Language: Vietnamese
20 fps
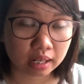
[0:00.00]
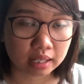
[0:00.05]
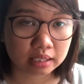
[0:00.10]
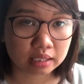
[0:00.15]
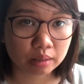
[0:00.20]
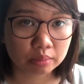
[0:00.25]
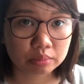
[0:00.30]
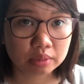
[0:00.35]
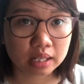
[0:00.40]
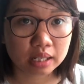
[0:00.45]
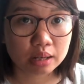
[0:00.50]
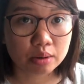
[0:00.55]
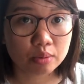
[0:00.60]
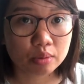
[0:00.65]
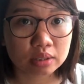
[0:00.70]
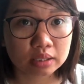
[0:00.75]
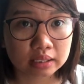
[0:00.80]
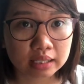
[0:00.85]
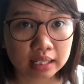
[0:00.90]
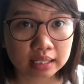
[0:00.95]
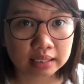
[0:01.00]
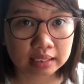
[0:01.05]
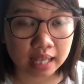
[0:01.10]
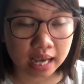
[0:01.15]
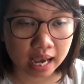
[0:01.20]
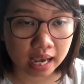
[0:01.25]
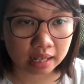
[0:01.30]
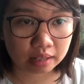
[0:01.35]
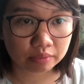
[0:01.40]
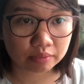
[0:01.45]
là trong những cái cuốn sách
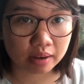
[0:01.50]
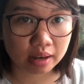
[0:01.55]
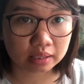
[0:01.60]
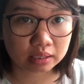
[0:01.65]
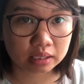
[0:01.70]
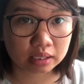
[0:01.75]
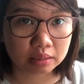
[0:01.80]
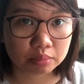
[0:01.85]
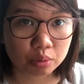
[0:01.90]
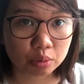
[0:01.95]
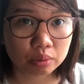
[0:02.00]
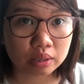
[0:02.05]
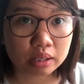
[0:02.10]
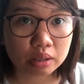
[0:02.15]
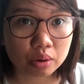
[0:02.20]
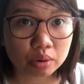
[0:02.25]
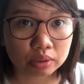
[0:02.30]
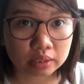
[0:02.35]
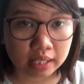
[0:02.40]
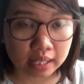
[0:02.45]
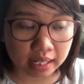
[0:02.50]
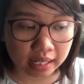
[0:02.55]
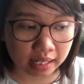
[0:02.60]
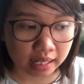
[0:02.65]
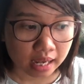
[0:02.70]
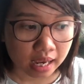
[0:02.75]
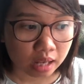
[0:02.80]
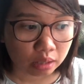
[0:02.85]
dài và chỉ mục đích ôn thi.